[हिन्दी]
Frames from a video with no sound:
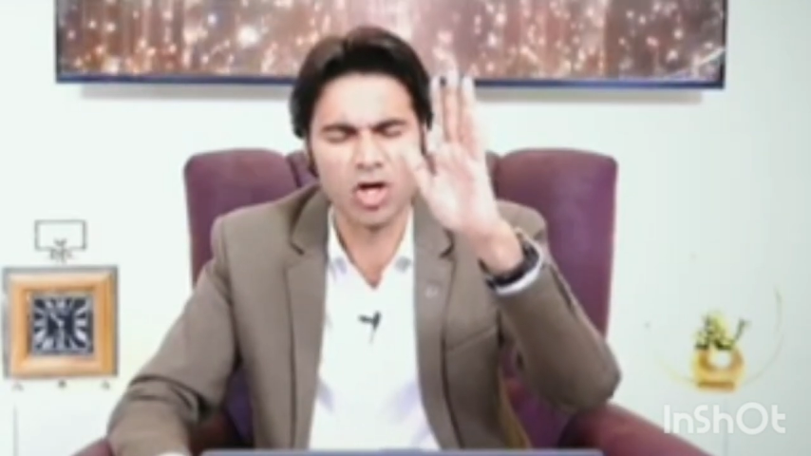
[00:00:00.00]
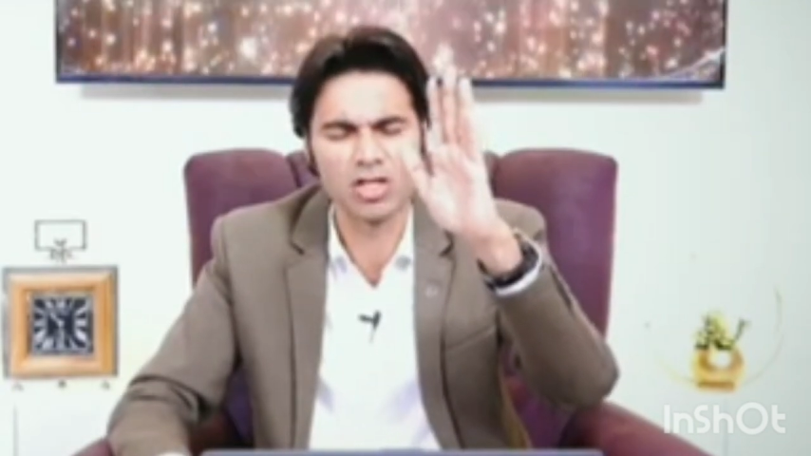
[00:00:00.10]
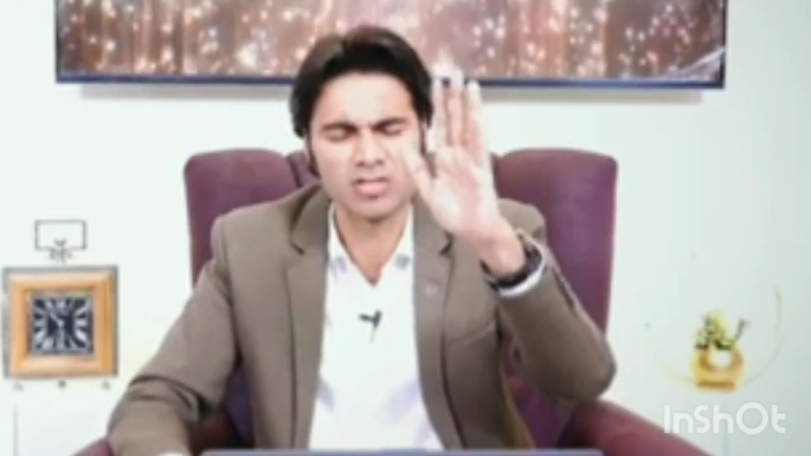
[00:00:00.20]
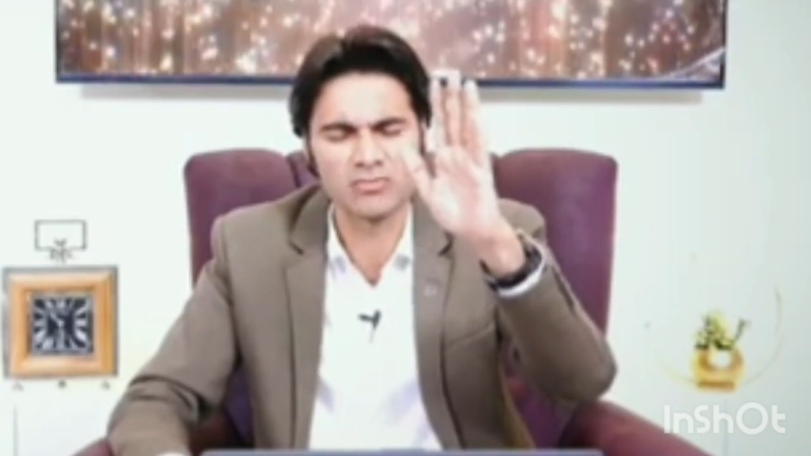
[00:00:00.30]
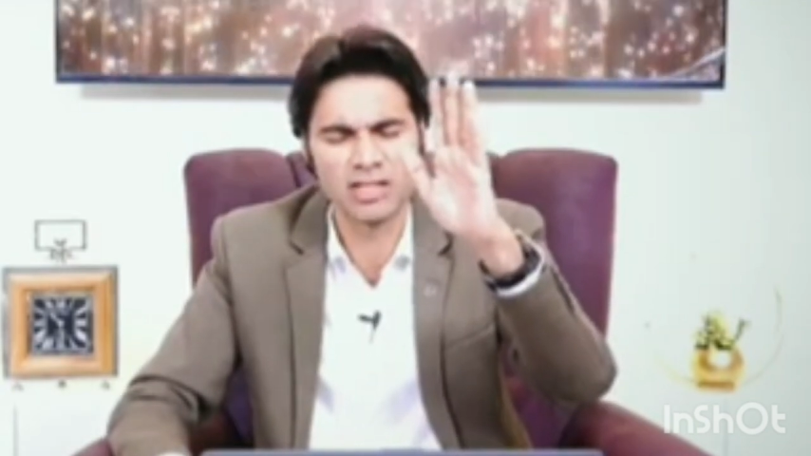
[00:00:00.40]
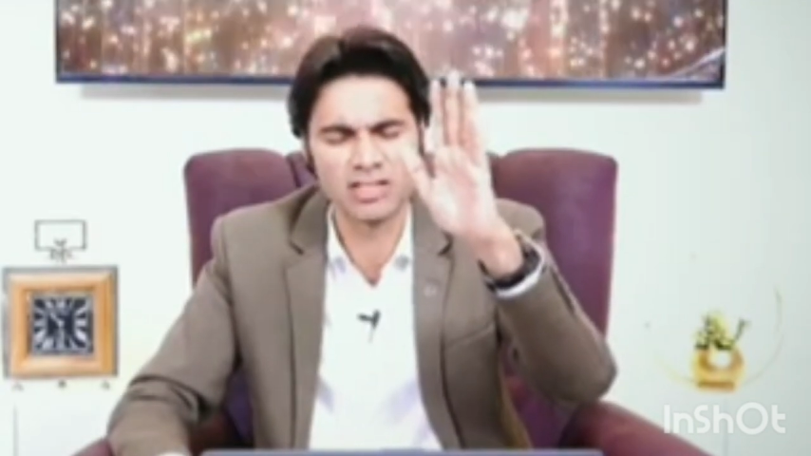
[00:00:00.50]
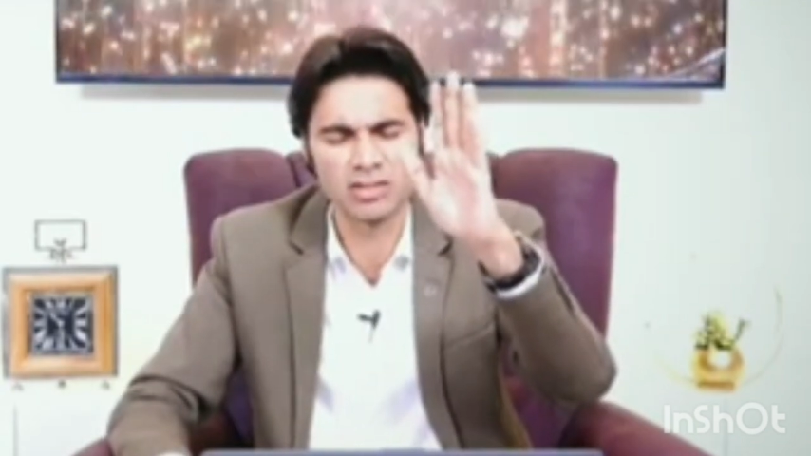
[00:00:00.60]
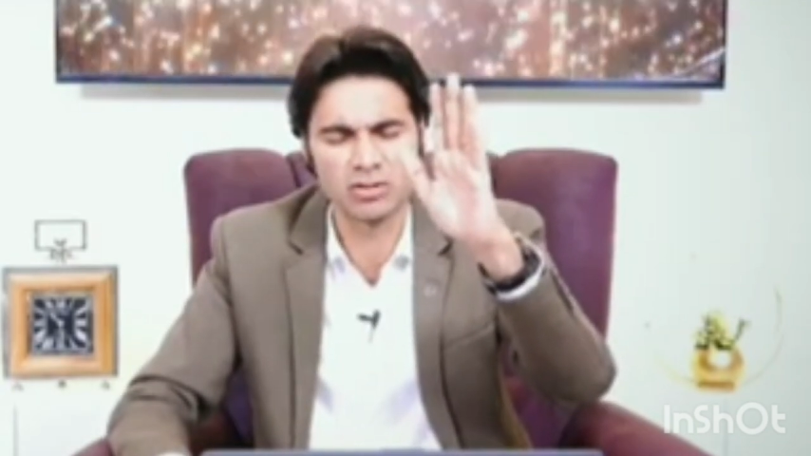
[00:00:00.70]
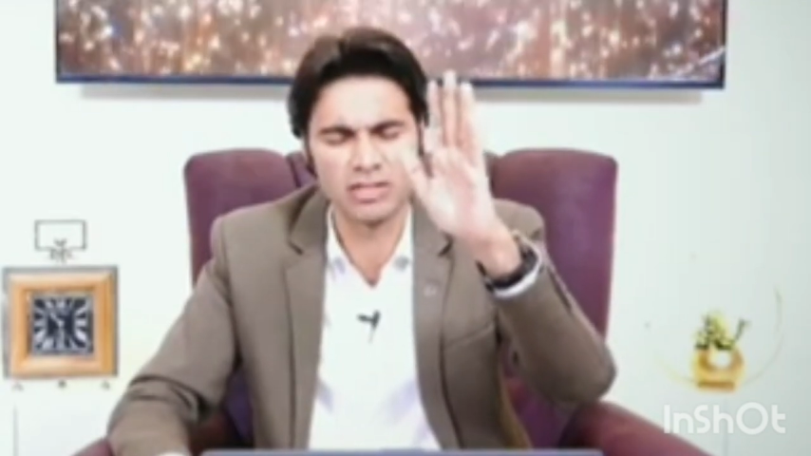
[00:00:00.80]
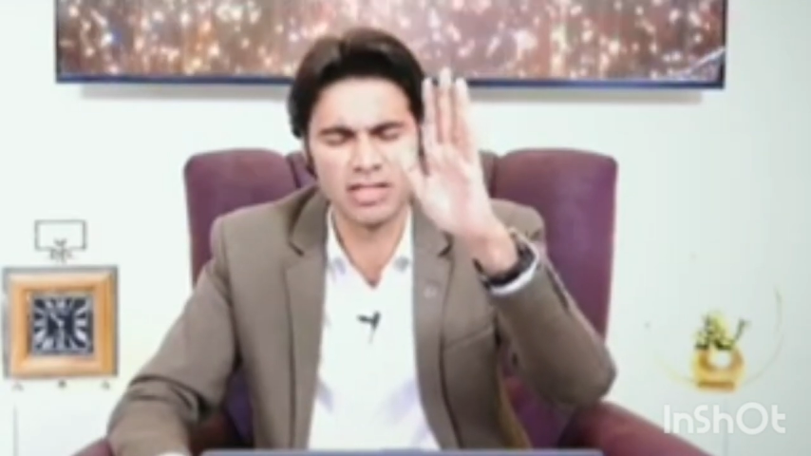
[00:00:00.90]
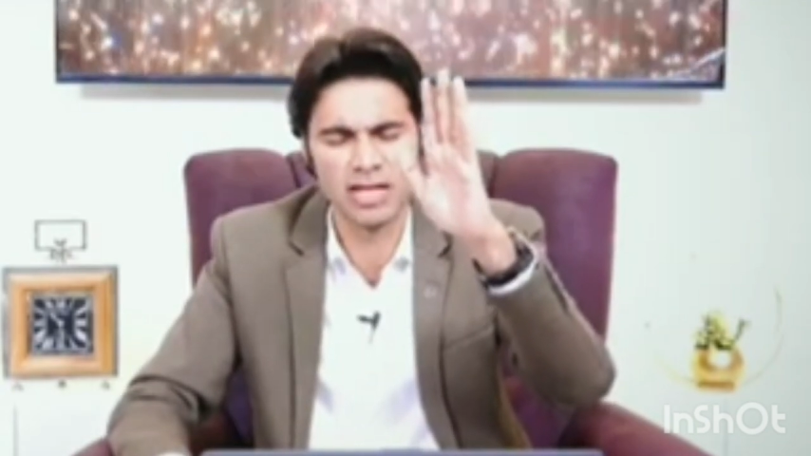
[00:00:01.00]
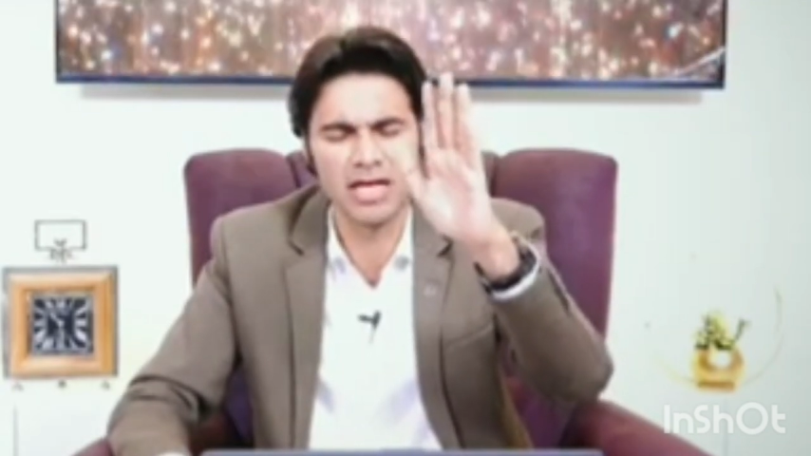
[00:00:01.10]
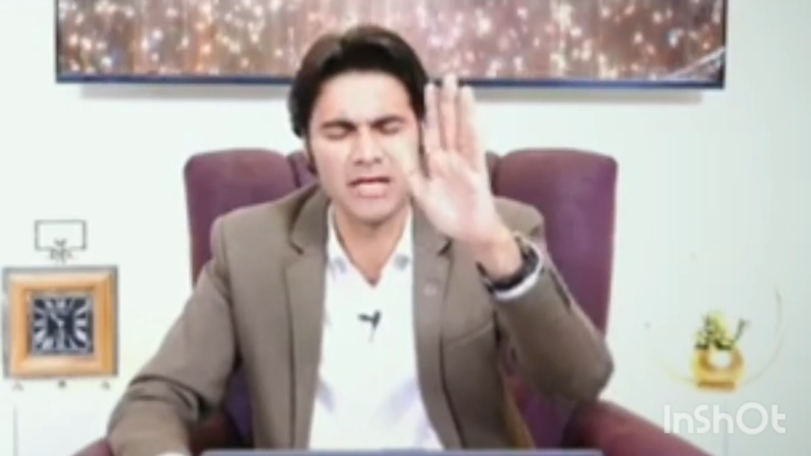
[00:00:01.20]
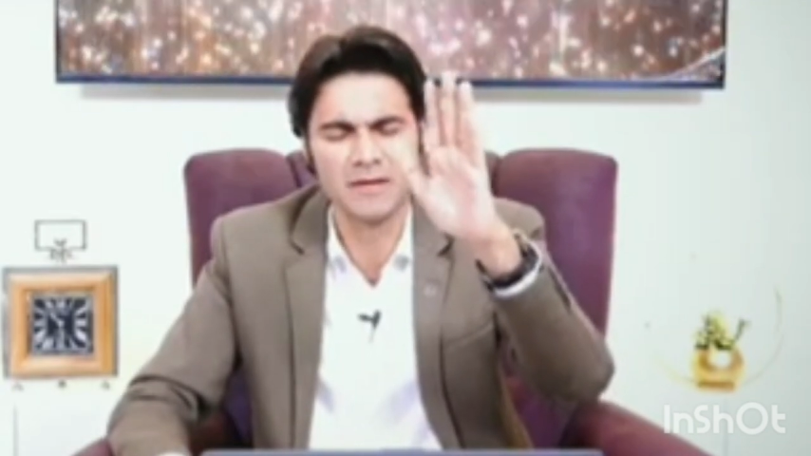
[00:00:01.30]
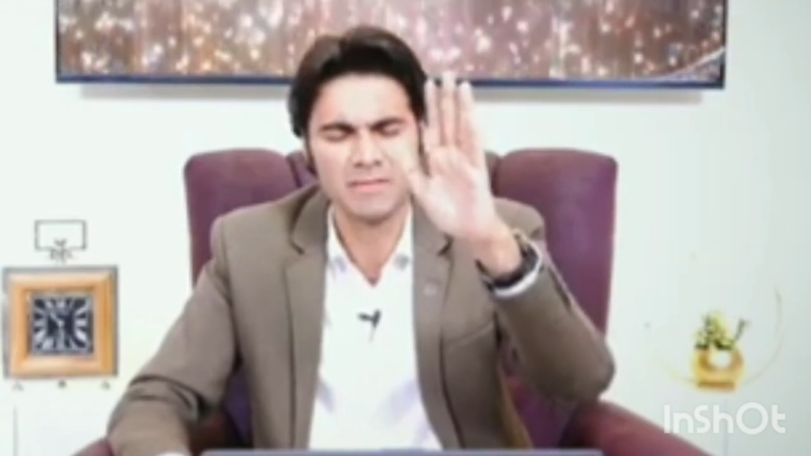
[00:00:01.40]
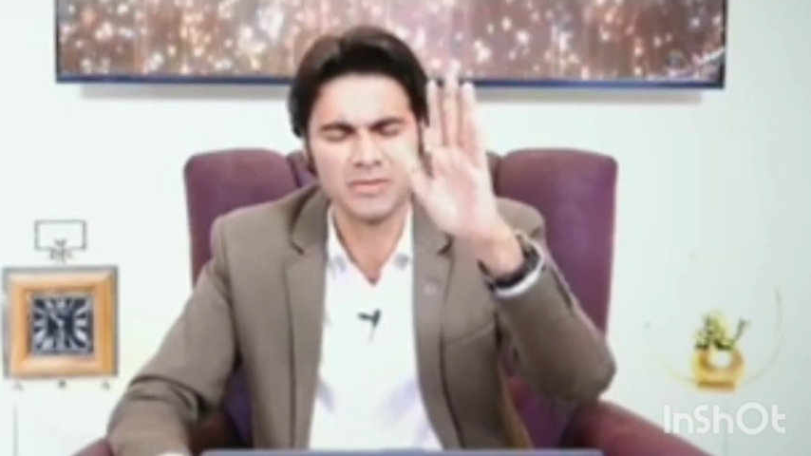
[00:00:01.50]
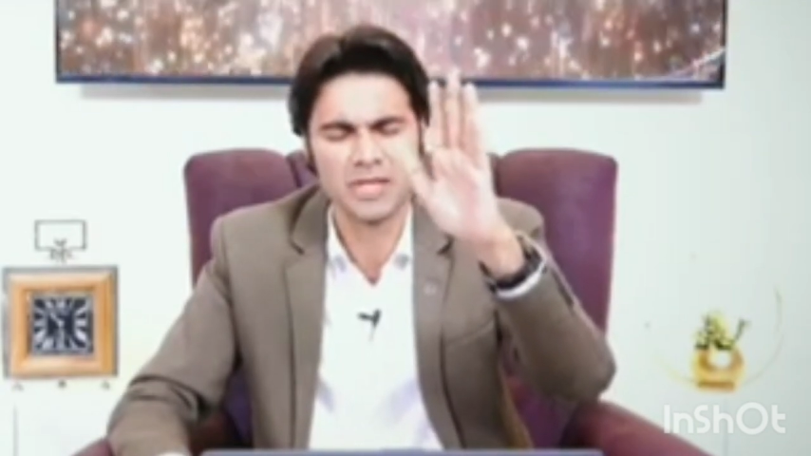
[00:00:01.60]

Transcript: और इस व्यक्ति को दिखाए